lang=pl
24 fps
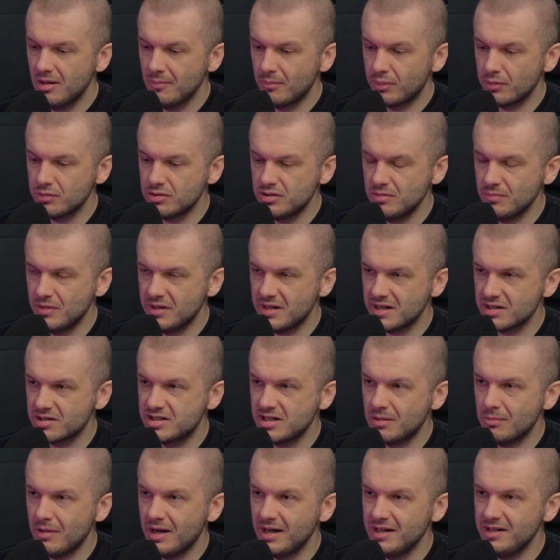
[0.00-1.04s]
prosimy nasz
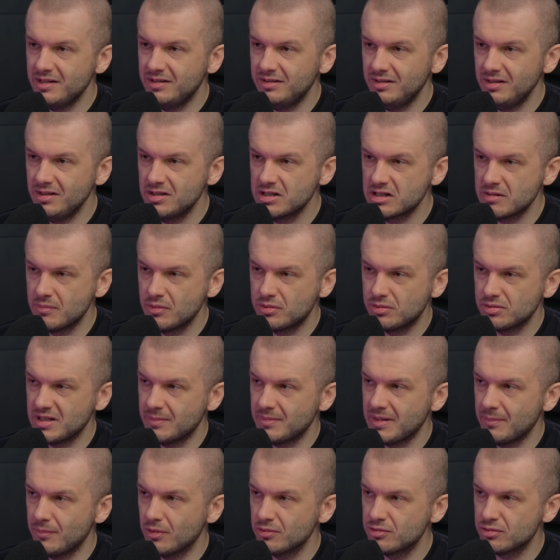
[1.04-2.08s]
dział IT, żeby coś
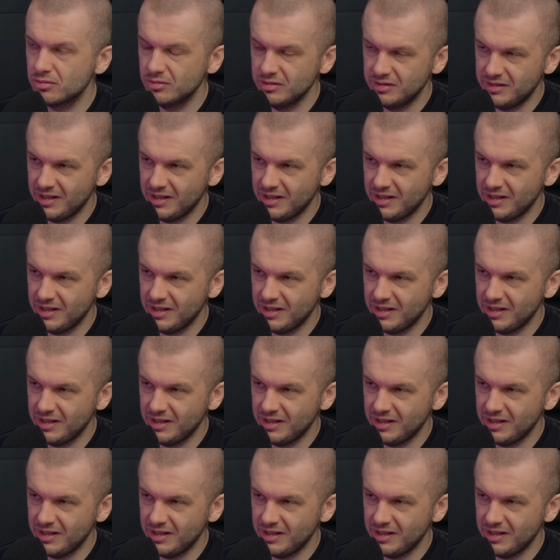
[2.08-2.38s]
nam tam od strony